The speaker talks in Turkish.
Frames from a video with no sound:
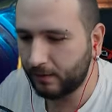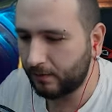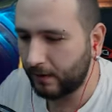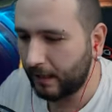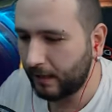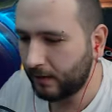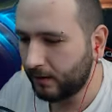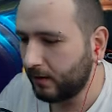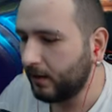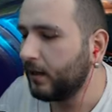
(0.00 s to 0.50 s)

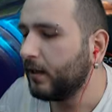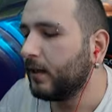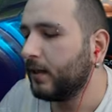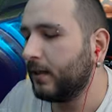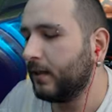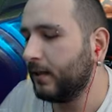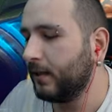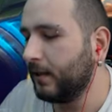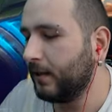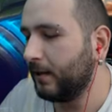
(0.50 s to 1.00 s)
var.
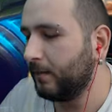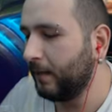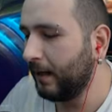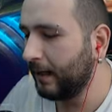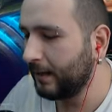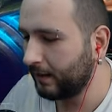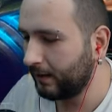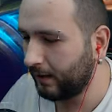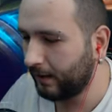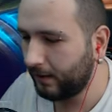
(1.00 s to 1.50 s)
Ee,
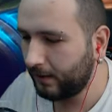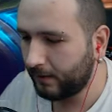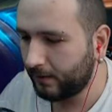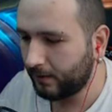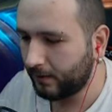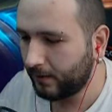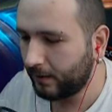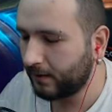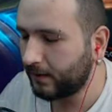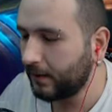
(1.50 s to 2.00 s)
bende de
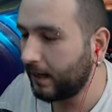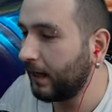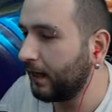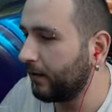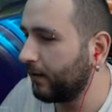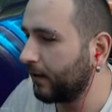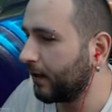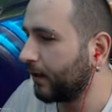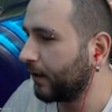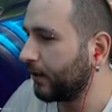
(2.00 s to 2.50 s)

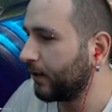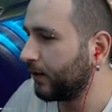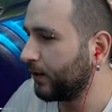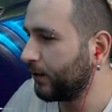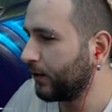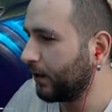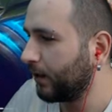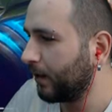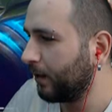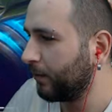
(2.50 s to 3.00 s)
Natalya var
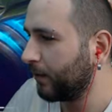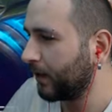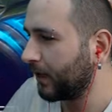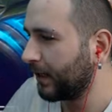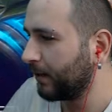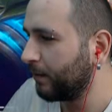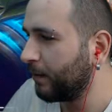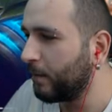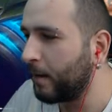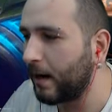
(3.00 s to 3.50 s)
arkadaşlar. Ama
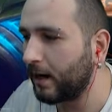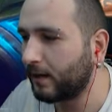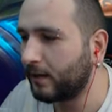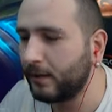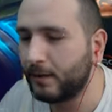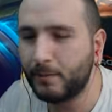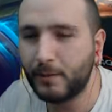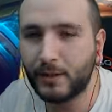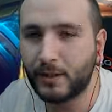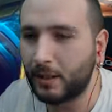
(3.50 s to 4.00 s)
rakibe
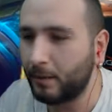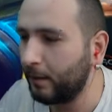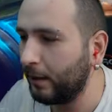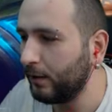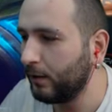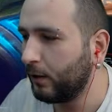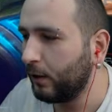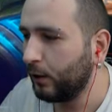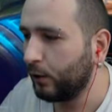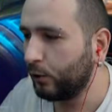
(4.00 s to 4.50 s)
baktığımız
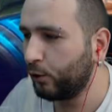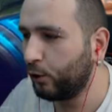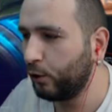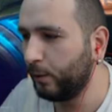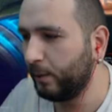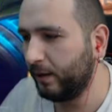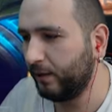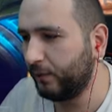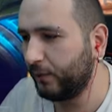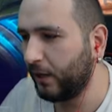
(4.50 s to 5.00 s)
zaman
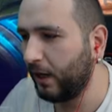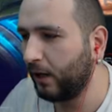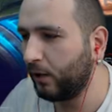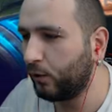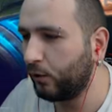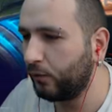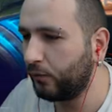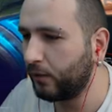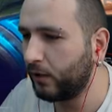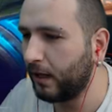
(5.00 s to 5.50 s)
Ruby,
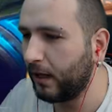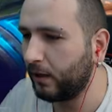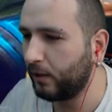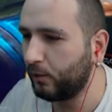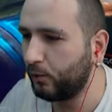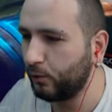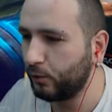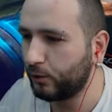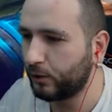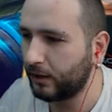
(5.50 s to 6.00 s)
Franco, Fly,
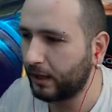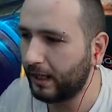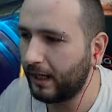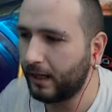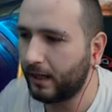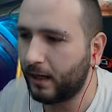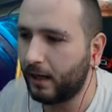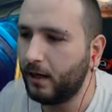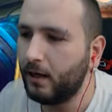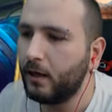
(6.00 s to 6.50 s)
Goose,
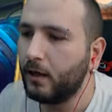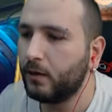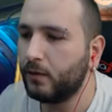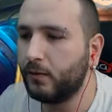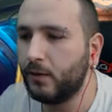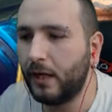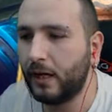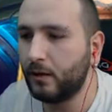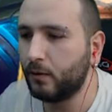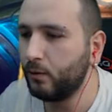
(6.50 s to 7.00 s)
Selena.
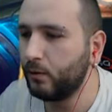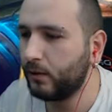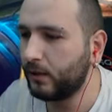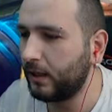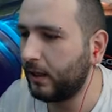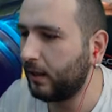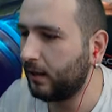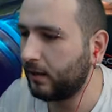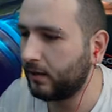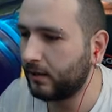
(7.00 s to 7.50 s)
Fly, Goose,
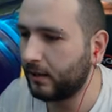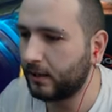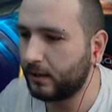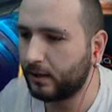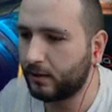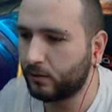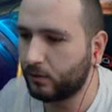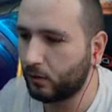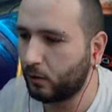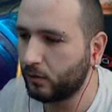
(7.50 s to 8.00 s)
Selena
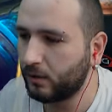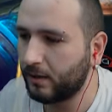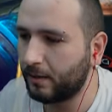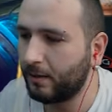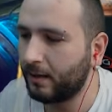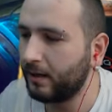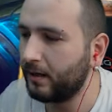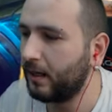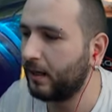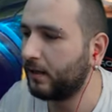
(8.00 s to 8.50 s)
zaten son
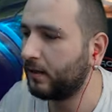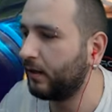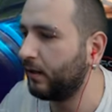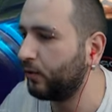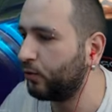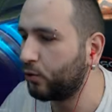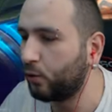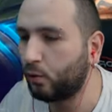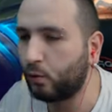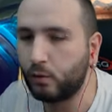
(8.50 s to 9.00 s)
zamanlarda
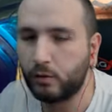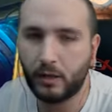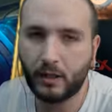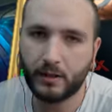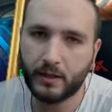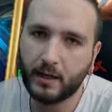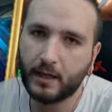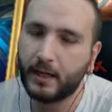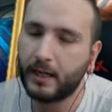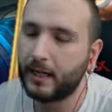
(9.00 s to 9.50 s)
en çok
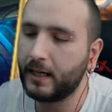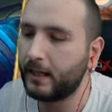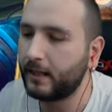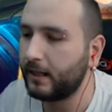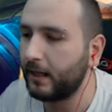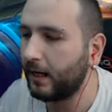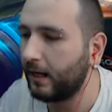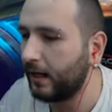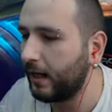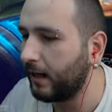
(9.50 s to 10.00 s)
kullanılan
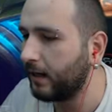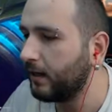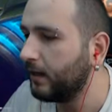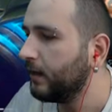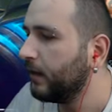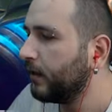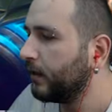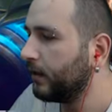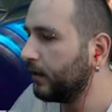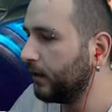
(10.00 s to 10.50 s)
karakterler.
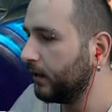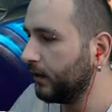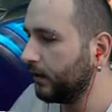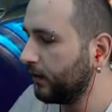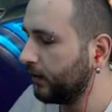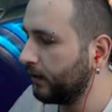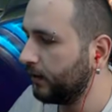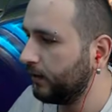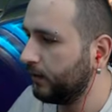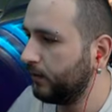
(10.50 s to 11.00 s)
Ee,
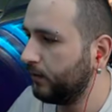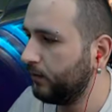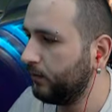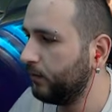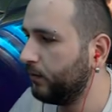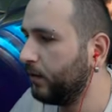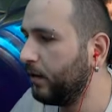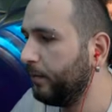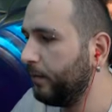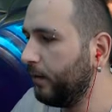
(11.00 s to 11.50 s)

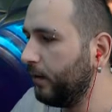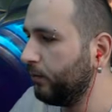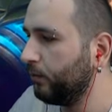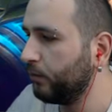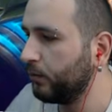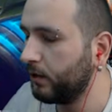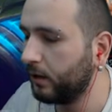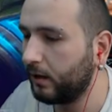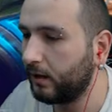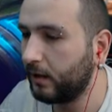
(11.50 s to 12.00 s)
Ruby
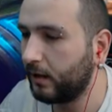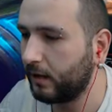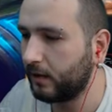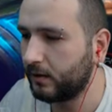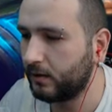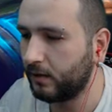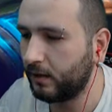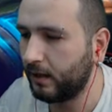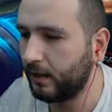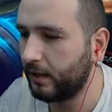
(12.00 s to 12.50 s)
bunların
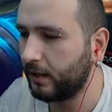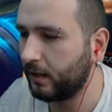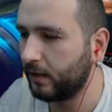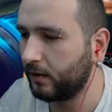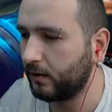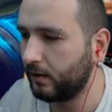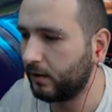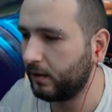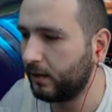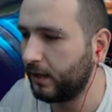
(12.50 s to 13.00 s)
arasında yeni
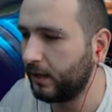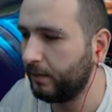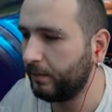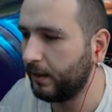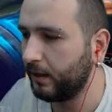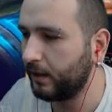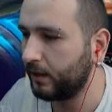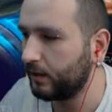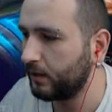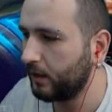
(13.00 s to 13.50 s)
katıldı
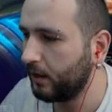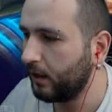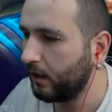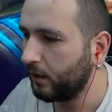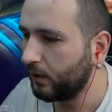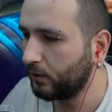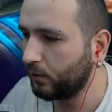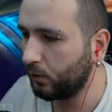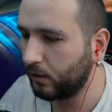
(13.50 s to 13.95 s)
diyebiliriz. Son